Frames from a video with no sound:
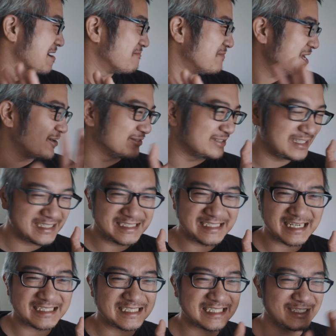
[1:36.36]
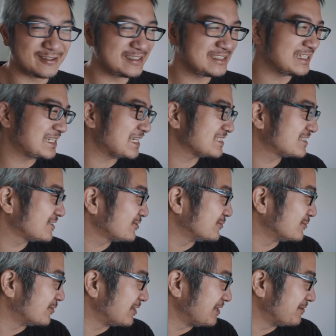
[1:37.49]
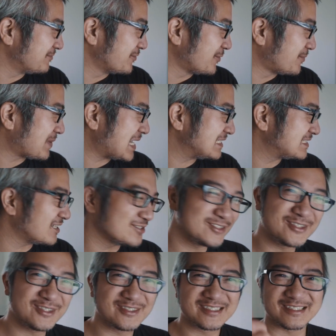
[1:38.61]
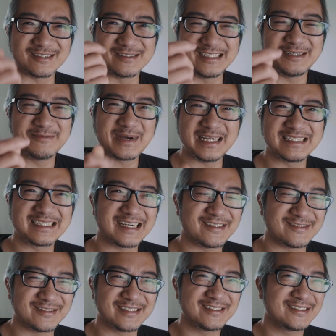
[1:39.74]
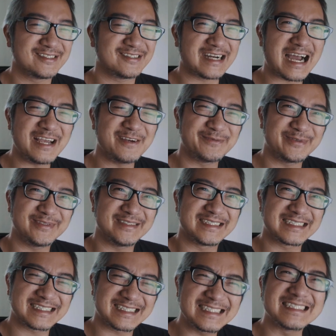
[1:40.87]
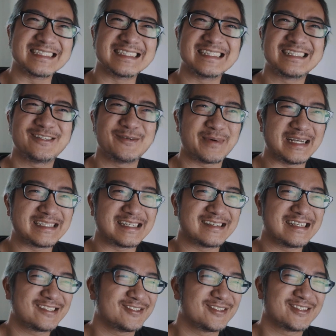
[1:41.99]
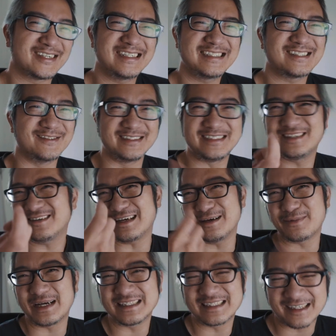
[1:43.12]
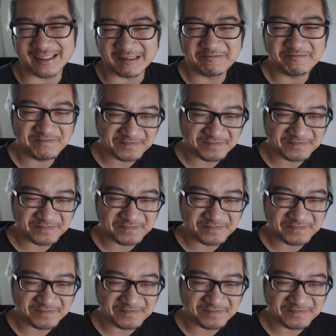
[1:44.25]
没有任何相机。我记得那时候我我拍照就是用手机拍照，我就是用 iPhone 四去拍照。那时候说啊，手机都可以拍照，